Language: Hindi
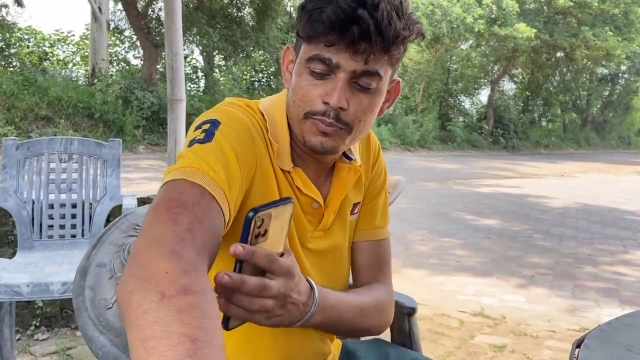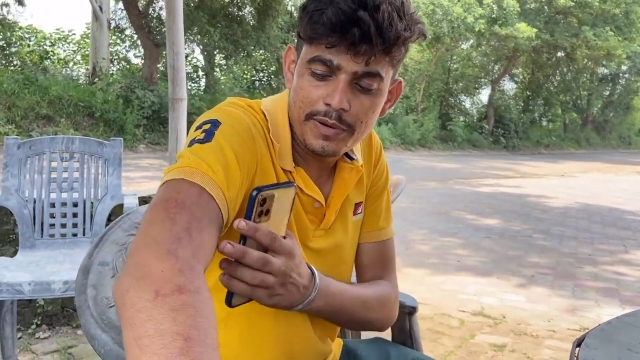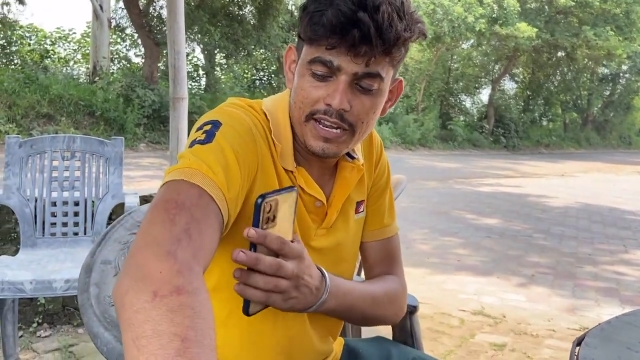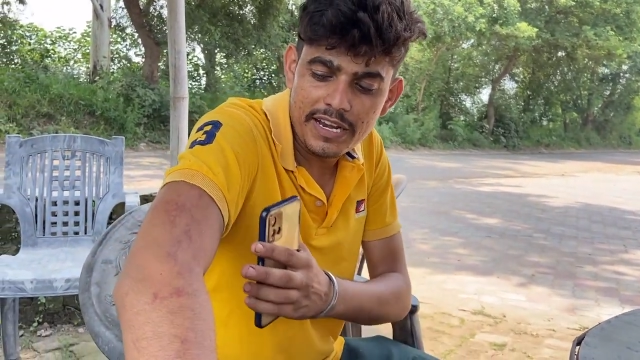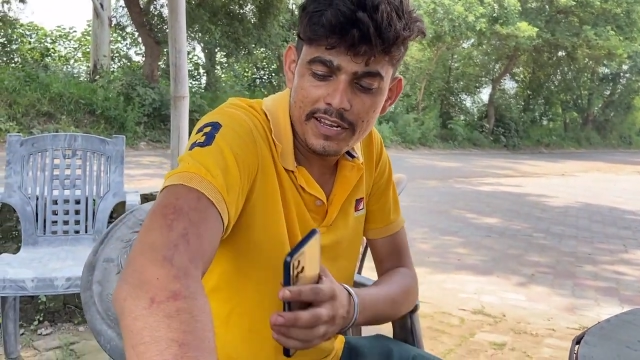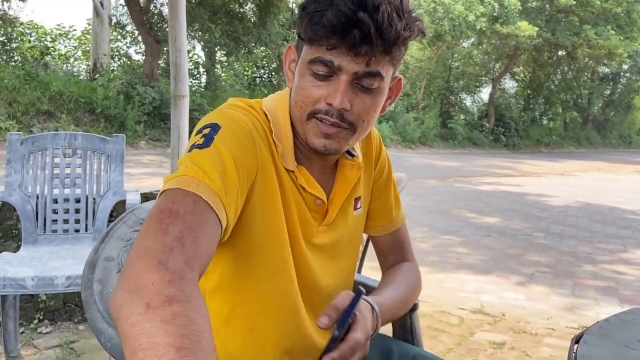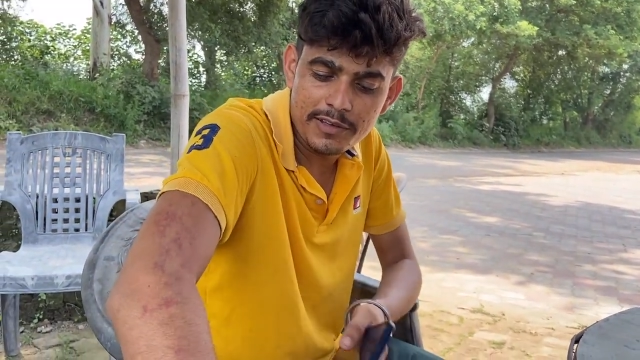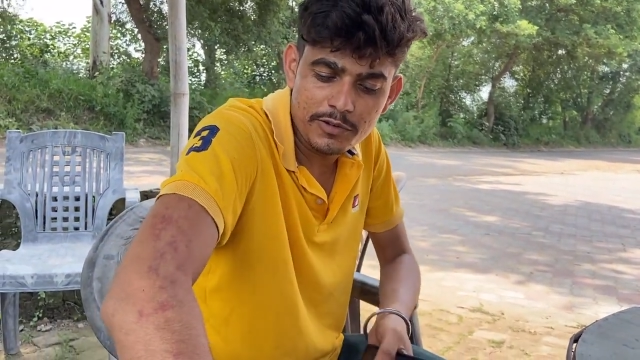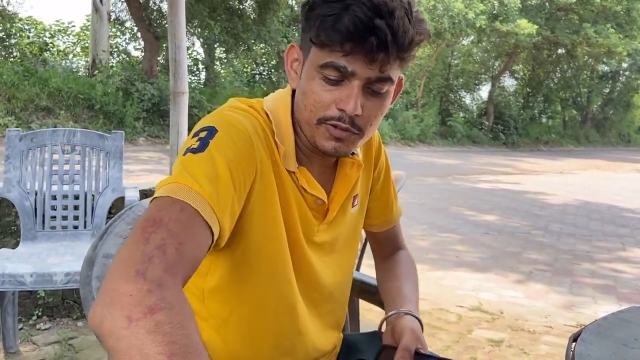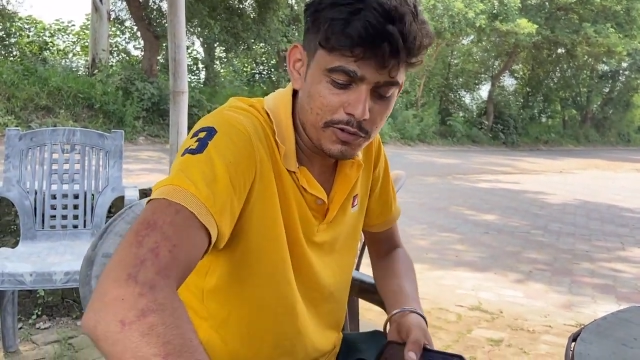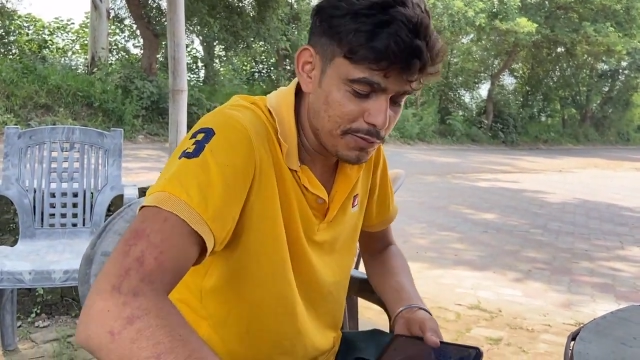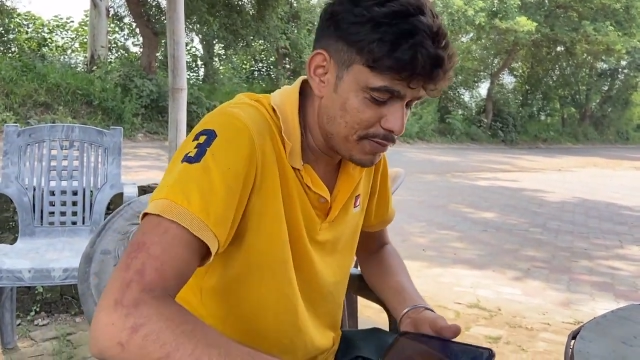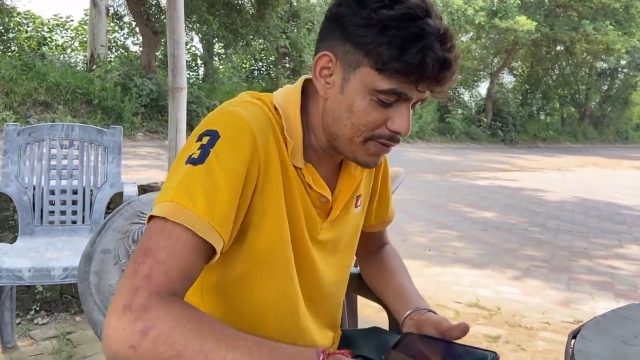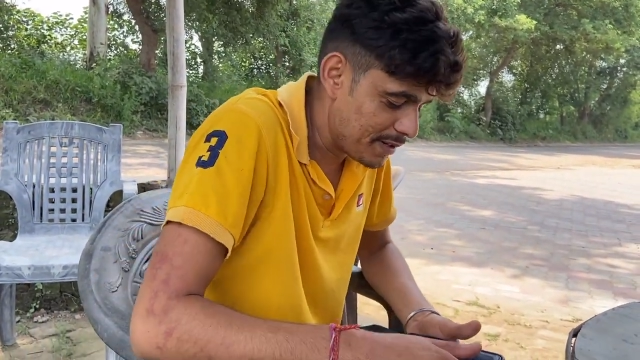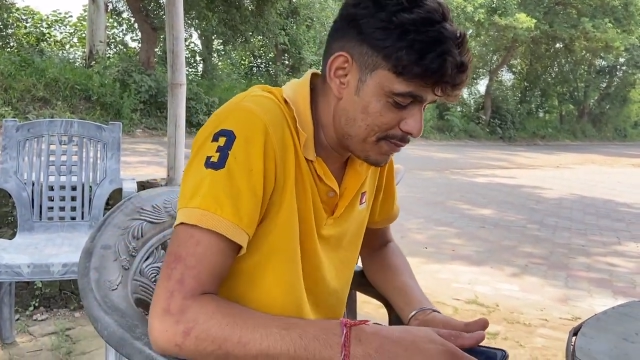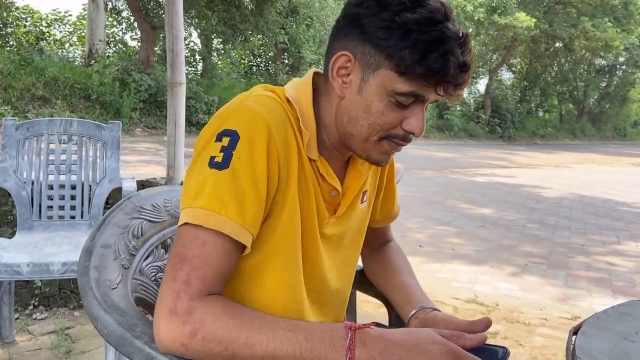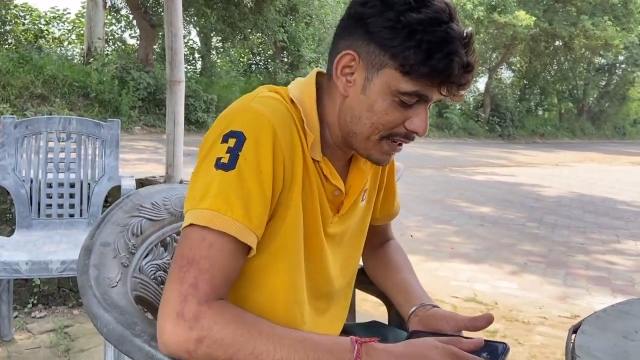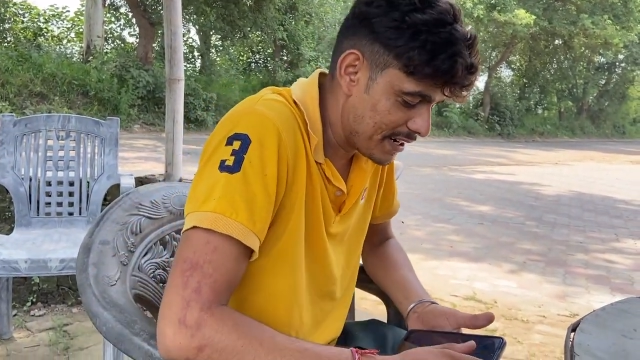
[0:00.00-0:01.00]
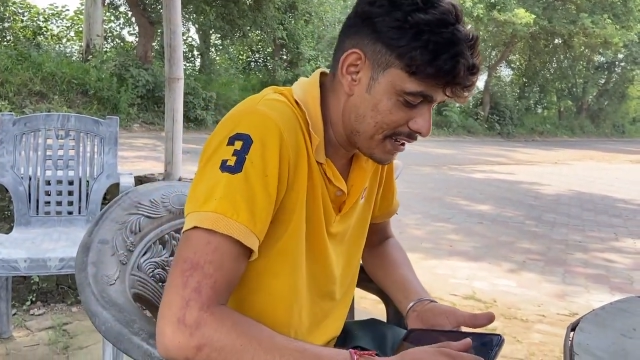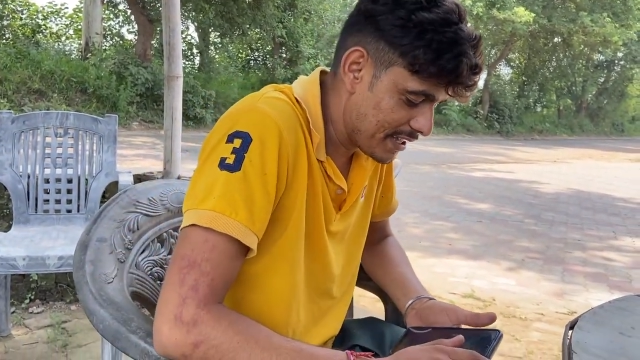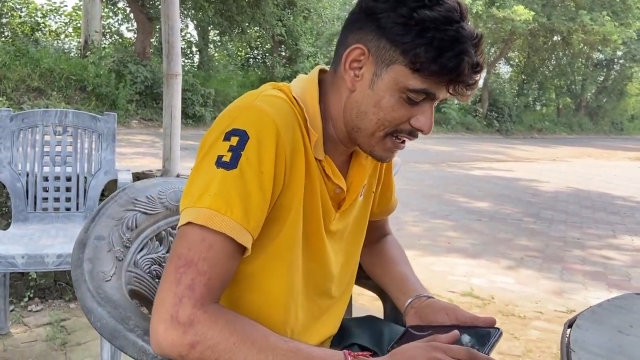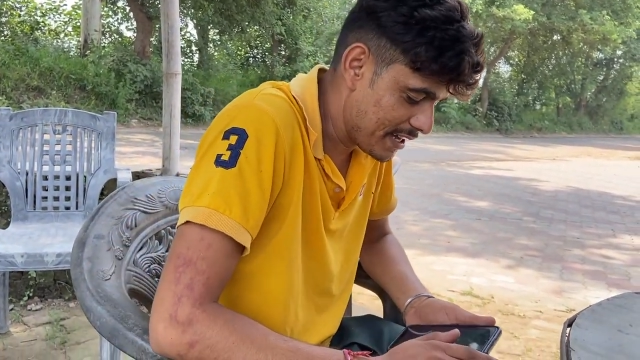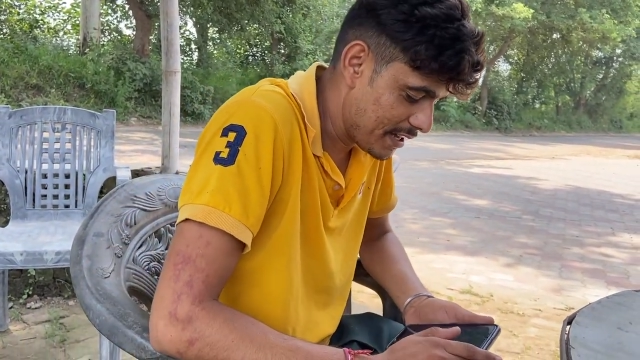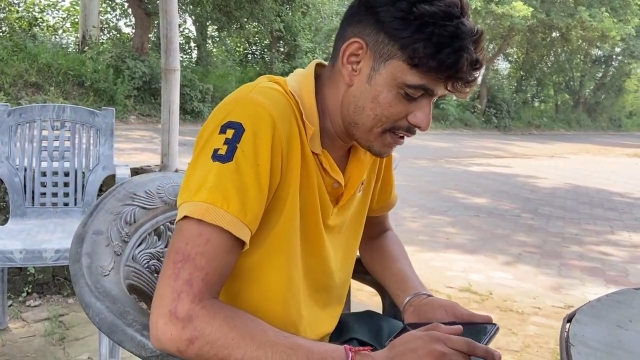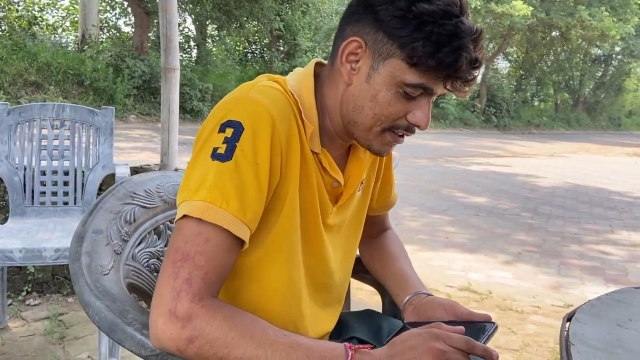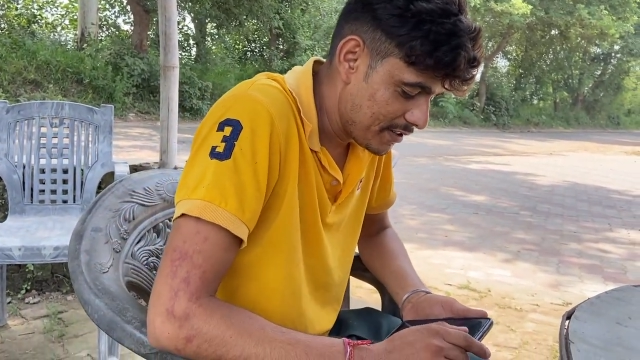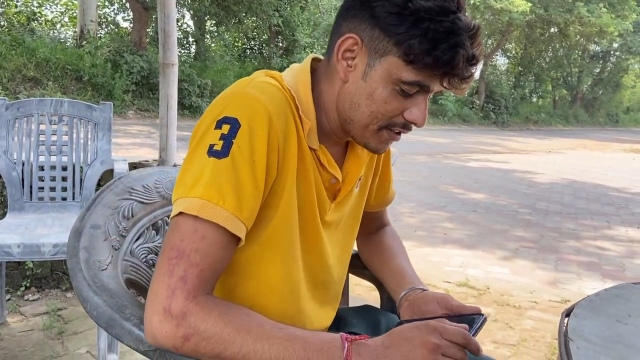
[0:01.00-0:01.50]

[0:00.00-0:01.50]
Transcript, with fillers: पहले कोई मर मर गया